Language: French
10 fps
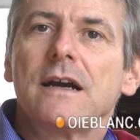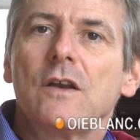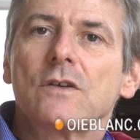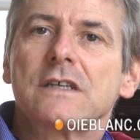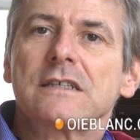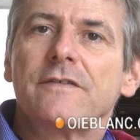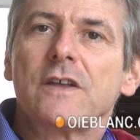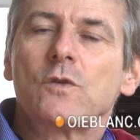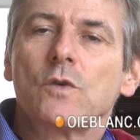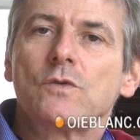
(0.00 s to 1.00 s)
Alors ça, ça va
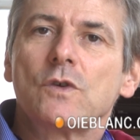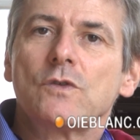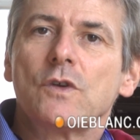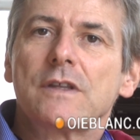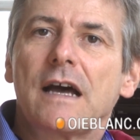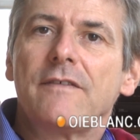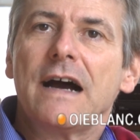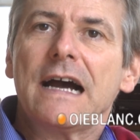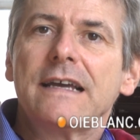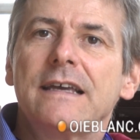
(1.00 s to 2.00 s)
être notre zone de
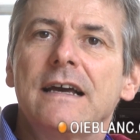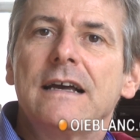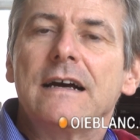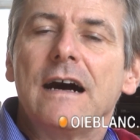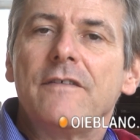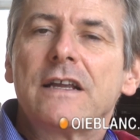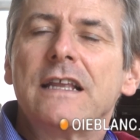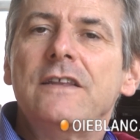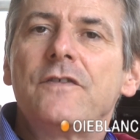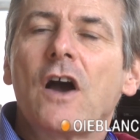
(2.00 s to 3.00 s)
travail avec
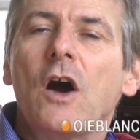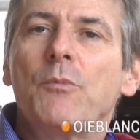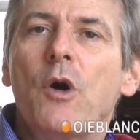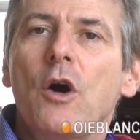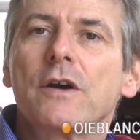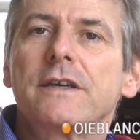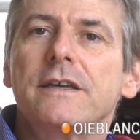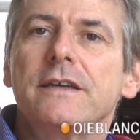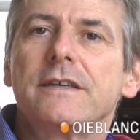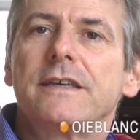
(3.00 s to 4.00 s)
les différents ports
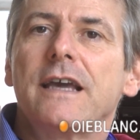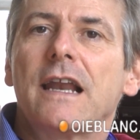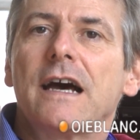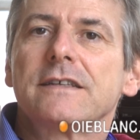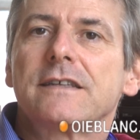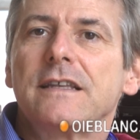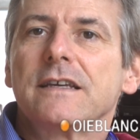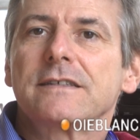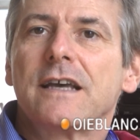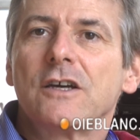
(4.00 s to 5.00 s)
qu'il qui y a là,
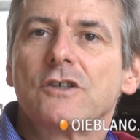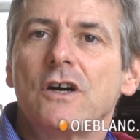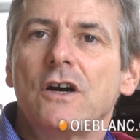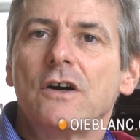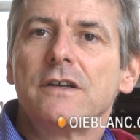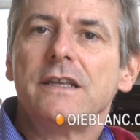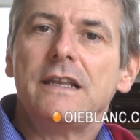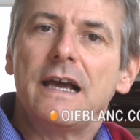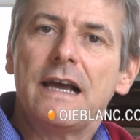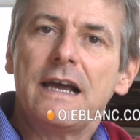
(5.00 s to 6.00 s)
c'est-à-dire Saint-Jean,
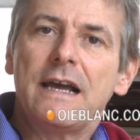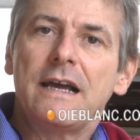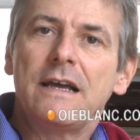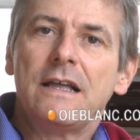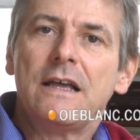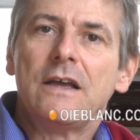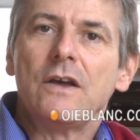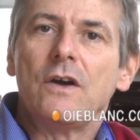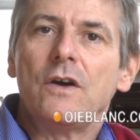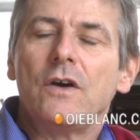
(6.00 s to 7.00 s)
Lillet,
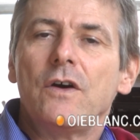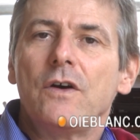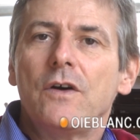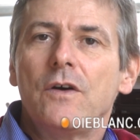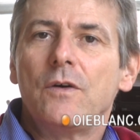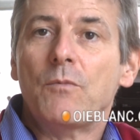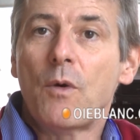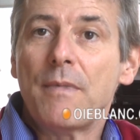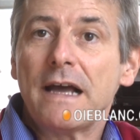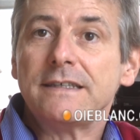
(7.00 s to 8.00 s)

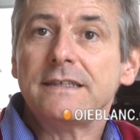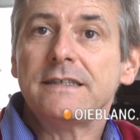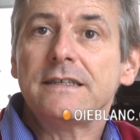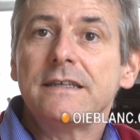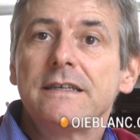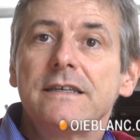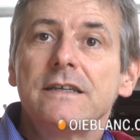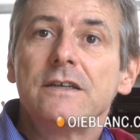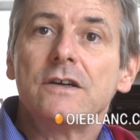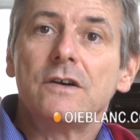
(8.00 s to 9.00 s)

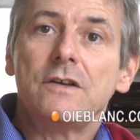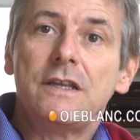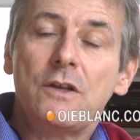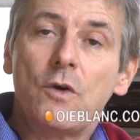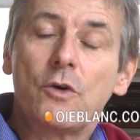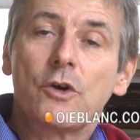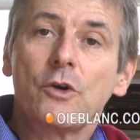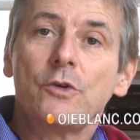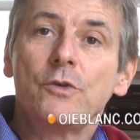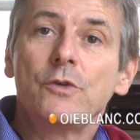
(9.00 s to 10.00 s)
Montmagny, euh, aux
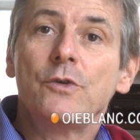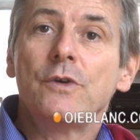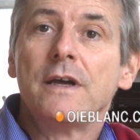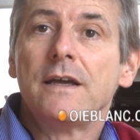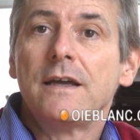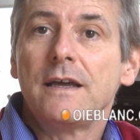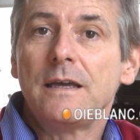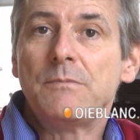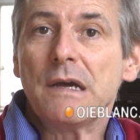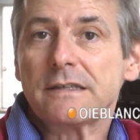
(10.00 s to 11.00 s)
Grues
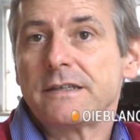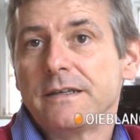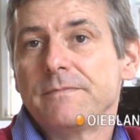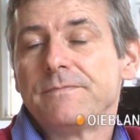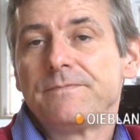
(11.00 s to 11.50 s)
et Berthier.